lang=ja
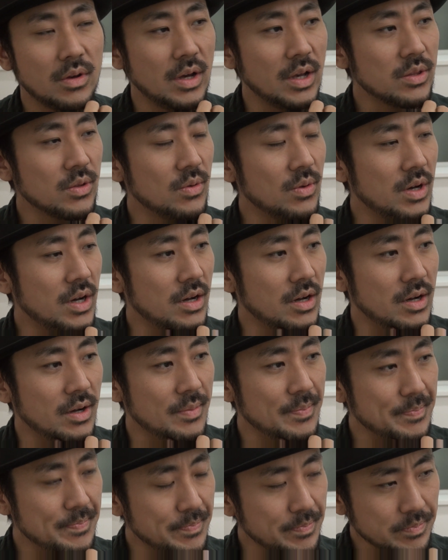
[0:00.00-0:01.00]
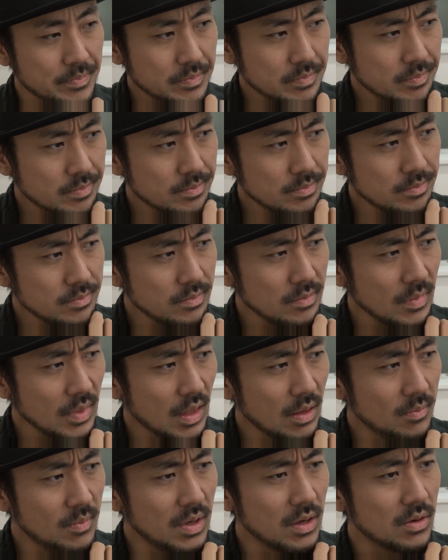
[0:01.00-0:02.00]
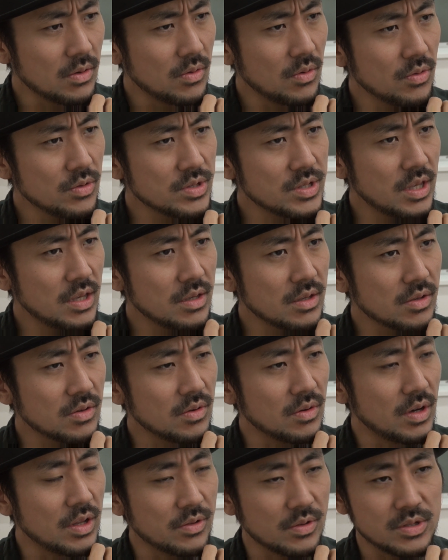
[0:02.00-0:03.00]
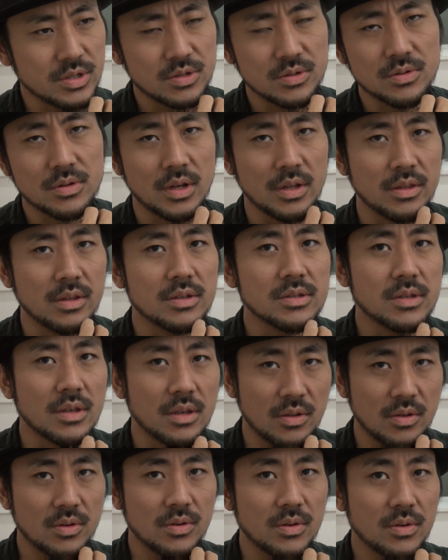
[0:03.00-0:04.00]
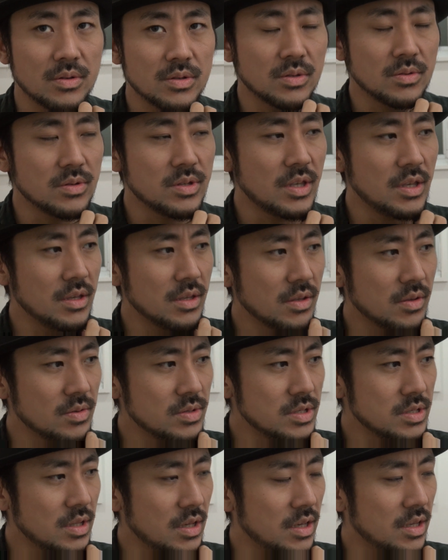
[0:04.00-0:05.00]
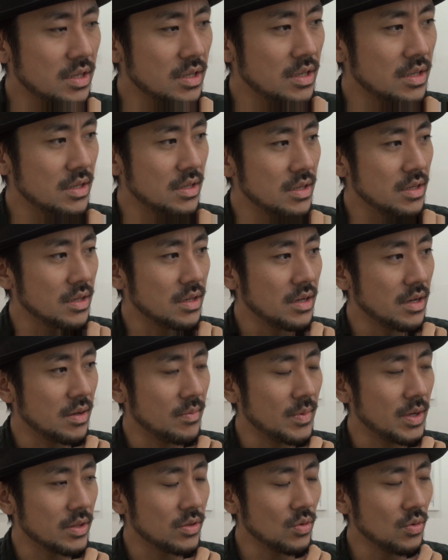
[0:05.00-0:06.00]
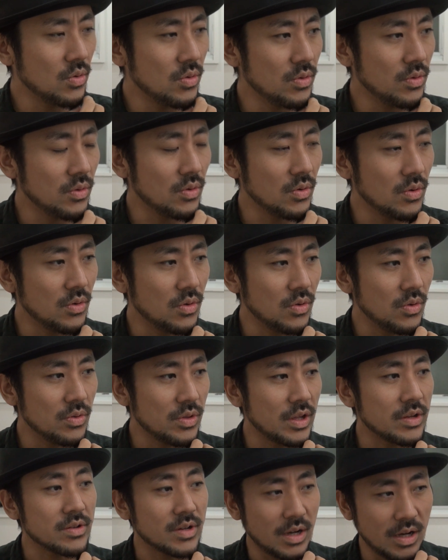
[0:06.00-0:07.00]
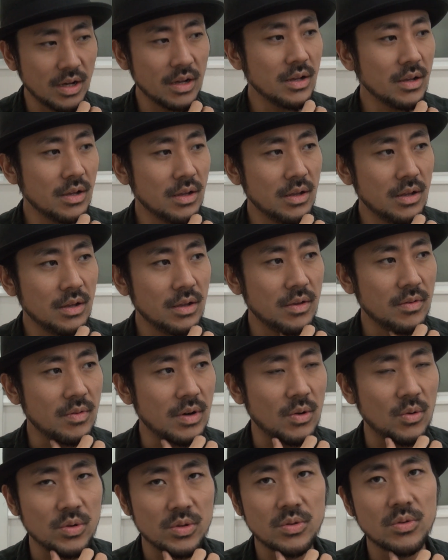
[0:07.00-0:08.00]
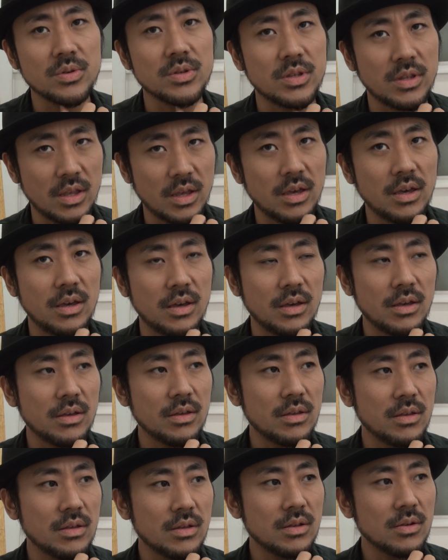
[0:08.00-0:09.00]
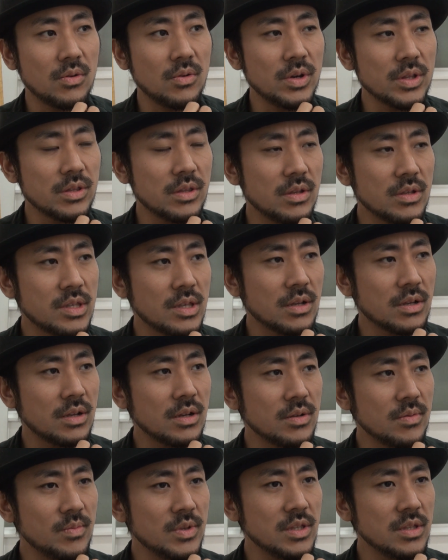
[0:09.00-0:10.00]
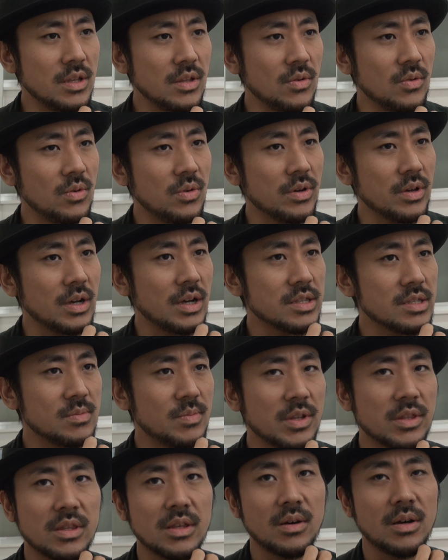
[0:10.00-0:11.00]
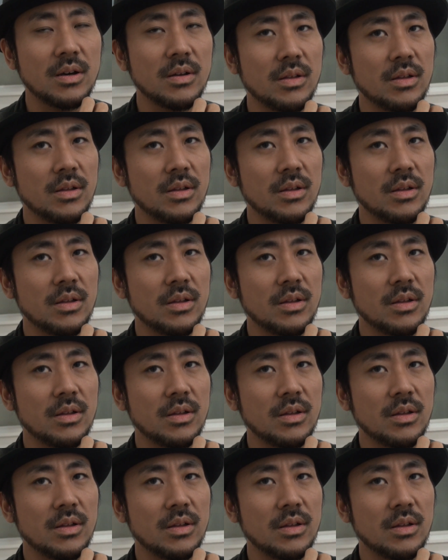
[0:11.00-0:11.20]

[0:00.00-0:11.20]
あとはまあ、この選挙あと1週間ですけどその選挙自体がまどうなるかは置いといてこうやってせっかくみんなの声が集まった